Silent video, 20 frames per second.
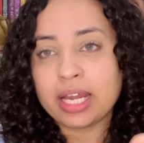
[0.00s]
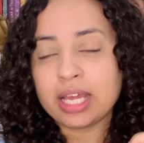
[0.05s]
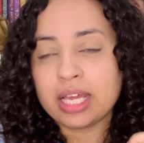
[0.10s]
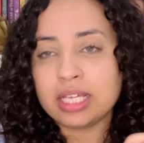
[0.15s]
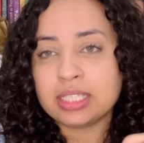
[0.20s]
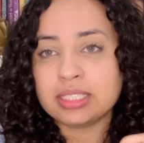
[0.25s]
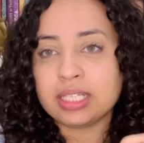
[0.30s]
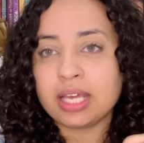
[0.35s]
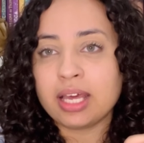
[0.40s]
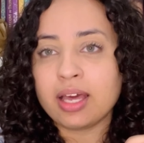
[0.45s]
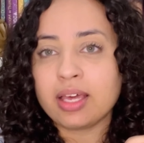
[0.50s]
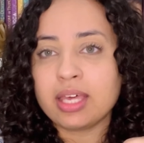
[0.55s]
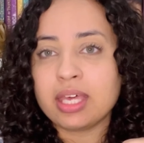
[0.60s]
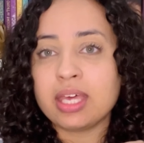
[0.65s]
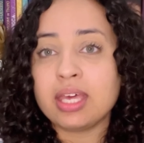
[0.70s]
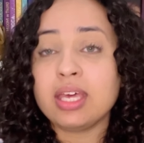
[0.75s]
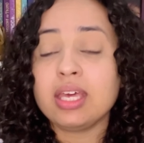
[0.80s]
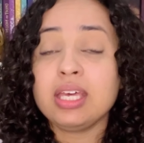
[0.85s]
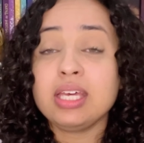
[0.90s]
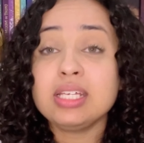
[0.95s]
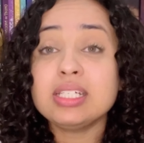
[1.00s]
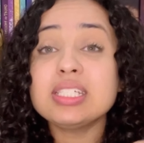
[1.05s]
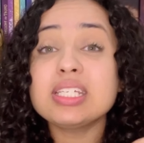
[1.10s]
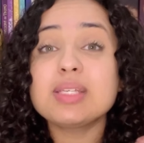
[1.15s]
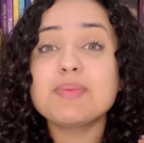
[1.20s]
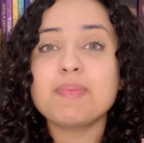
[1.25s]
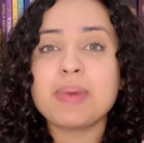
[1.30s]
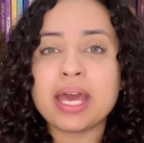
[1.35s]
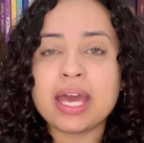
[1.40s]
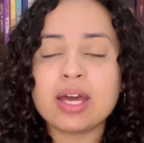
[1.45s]
a resenha aqui e
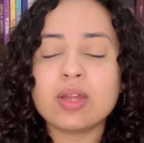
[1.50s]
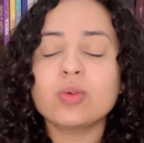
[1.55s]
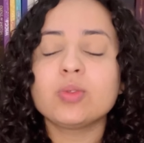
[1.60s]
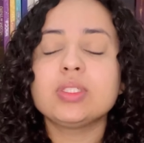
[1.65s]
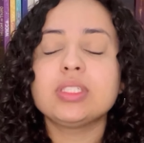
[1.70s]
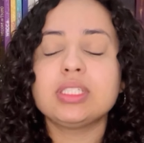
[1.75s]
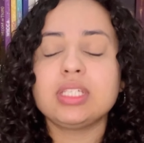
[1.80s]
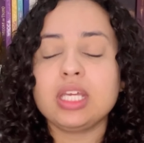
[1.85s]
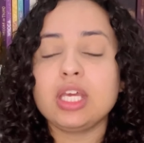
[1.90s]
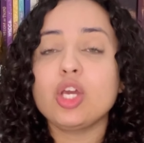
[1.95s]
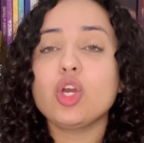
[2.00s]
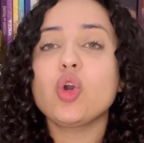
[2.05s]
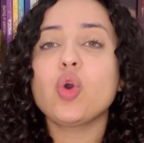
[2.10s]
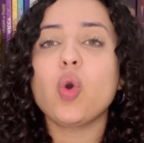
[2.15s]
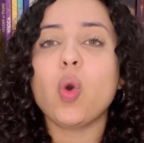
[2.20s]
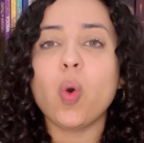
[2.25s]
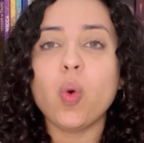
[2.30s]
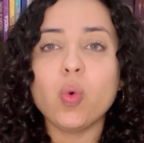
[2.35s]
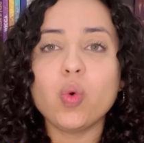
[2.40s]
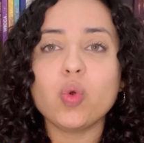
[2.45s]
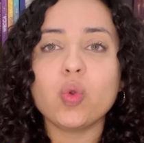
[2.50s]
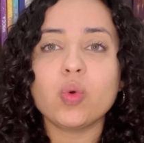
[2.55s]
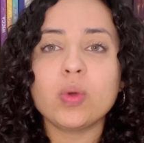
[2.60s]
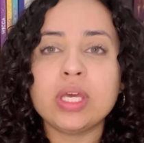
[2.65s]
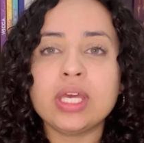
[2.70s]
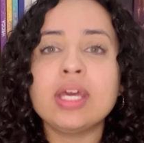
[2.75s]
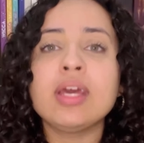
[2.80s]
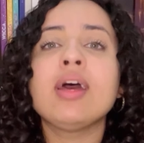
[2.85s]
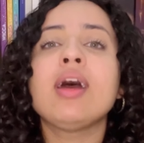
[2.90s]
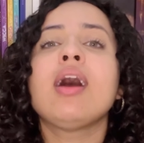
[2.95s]
espero sim
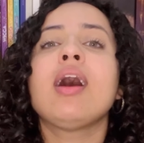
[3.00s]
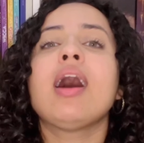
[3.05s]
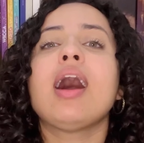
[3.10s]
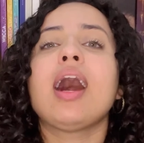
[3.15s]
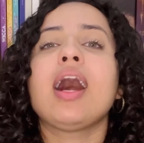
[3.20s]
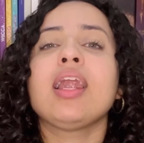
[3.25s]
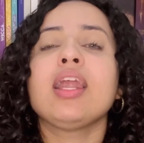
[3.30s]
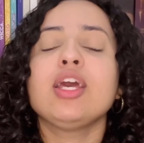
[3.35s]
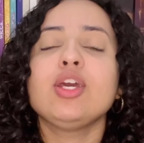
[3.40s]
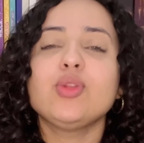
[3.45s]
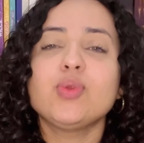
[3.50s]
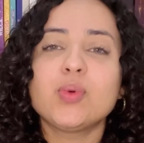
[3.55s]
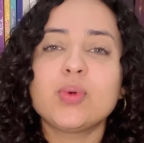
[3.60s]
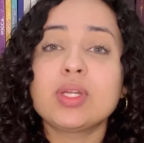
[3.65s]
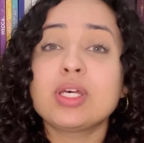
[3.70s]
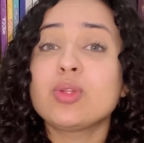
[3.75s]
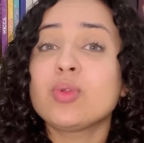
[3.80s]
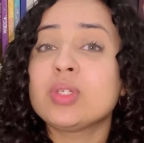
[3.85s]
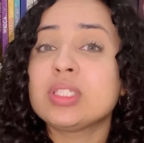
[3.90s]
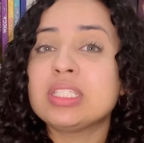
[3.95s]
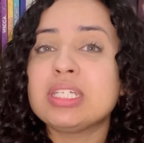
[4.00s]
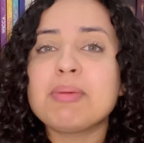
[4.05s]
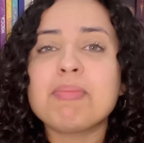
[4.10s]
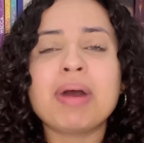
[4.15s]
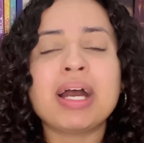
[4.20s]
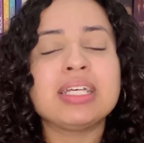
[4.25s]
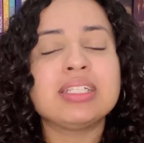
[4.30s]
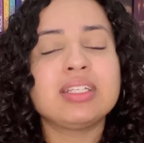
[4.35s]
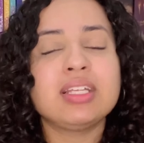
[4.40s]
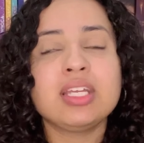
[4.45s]
concluir a leitura dos
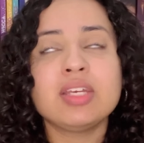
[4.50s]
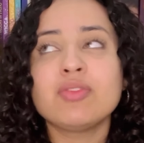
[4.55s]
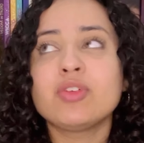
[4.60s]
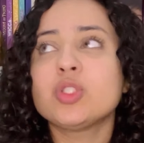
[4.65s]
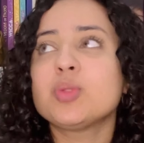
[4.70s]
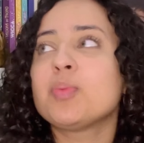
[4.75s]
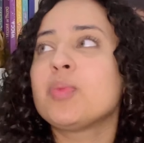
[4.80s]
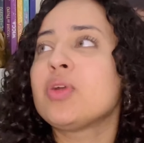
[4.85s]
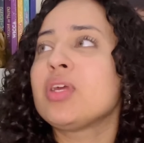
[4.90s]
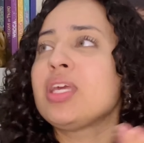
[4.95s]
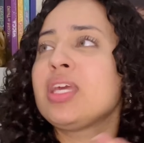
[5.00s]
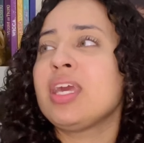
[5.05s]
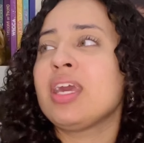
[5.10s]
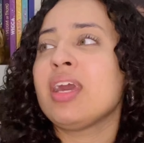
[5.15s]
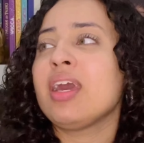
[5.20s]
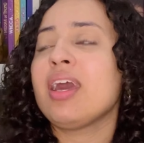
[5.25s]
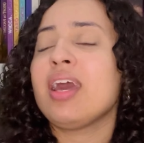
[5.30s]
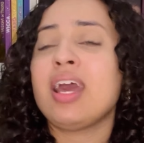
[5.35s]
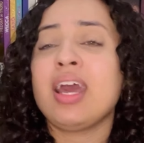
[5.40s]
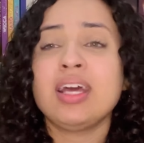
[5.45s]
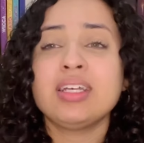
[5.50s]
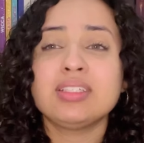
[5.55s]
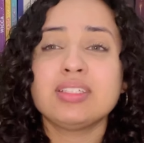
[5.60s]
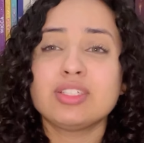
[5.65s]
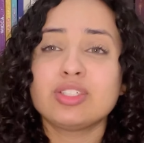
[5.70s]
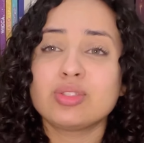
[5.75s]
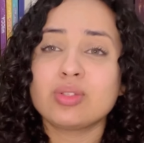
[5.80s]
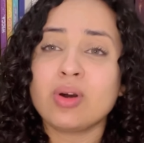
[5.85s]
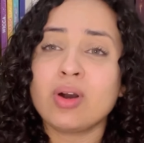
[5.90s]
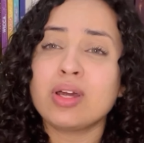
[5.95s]
demais livros, porque essa
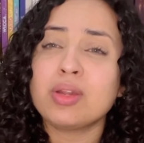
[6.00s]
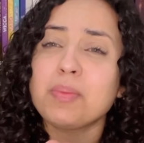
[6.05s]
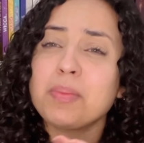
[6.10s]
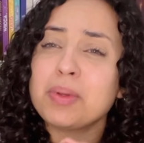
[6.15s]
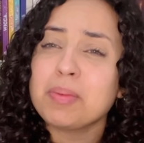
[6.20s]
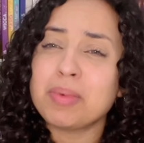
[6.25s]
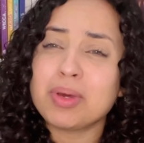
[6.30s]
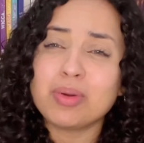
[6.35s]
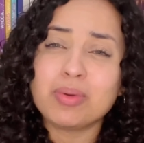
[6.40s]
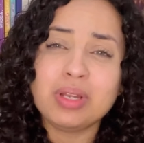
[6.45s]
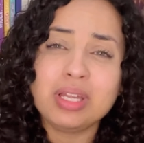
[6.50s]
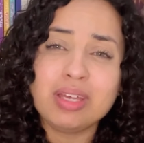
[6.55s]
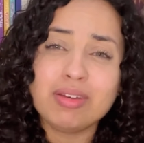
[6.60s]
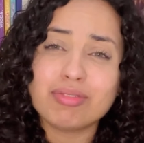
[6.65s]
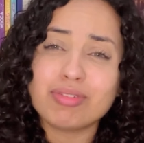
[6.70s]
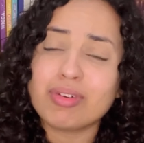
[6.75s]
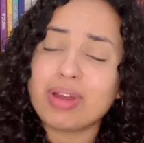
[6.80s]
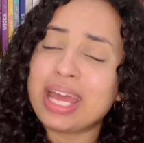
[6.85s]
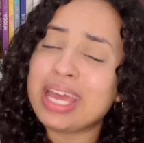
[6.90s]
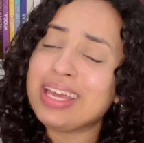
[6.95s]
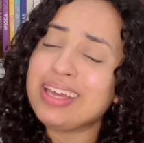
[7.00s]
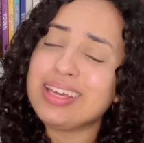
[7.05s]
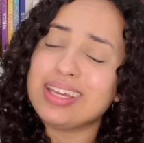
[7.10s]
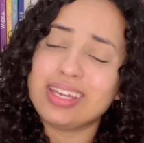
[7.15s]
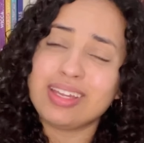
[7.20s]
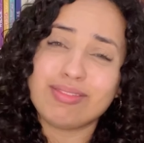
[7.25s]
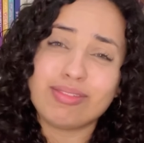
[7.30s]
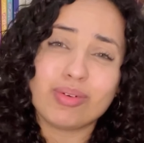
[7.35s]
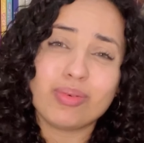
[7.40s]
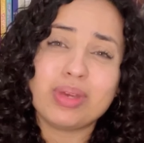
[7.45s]
história, o primeiro livro, é
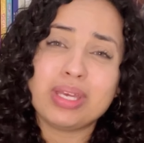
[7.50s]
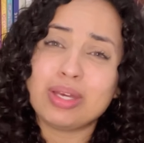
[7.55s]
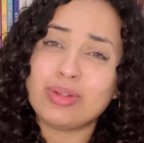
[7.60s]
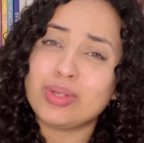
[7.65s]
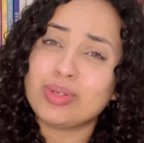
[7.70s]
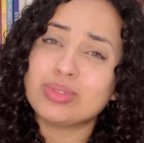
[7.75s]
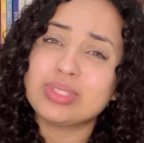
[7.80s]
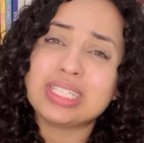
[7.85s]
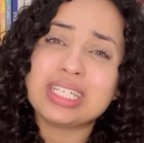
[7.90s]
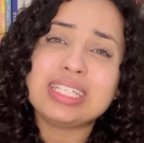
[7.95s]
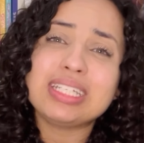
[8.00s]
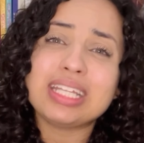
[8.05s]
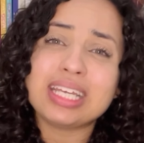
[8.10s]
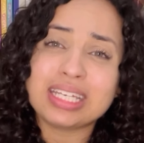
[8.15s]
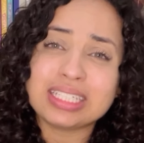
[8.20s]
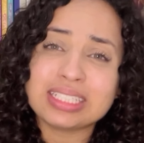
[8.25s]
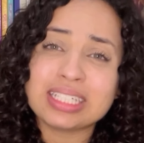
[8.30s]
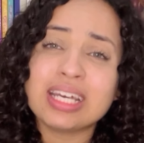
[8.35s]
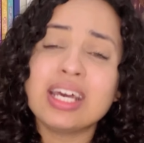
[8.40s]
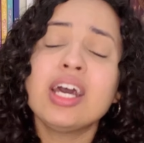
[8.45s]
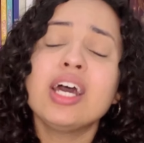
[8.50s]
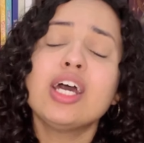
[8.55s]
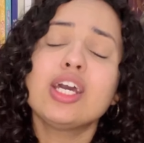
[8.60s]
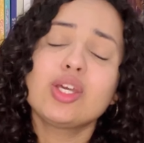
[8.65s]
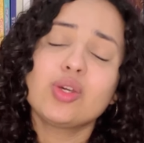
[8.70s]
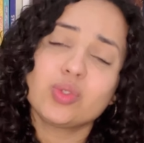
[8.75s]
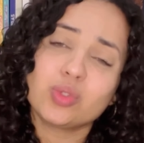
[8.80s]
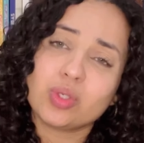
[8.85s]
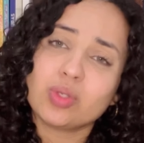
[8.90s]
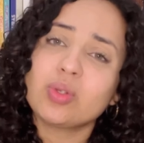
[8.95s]
incrível e eu tenho certeza
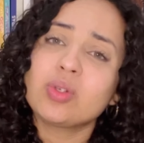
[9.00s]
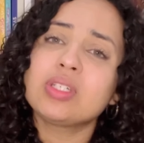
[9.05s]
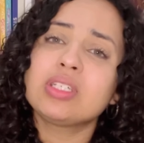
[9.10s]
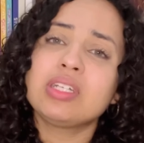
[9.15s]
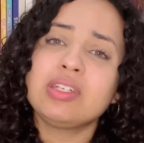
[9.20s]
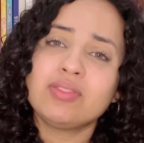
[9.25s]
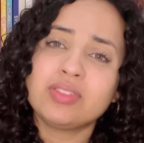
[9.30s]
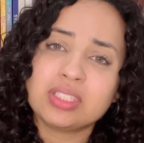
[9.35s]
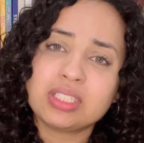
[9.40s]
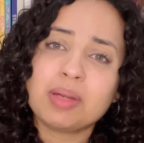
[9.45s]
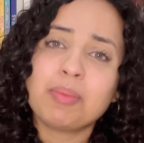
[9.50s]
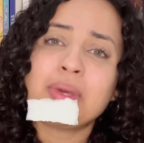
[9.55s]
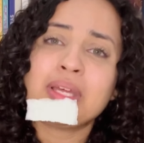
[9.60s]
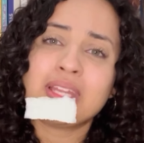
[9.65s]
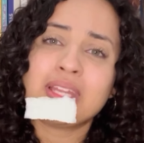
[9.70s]
que os outros livros também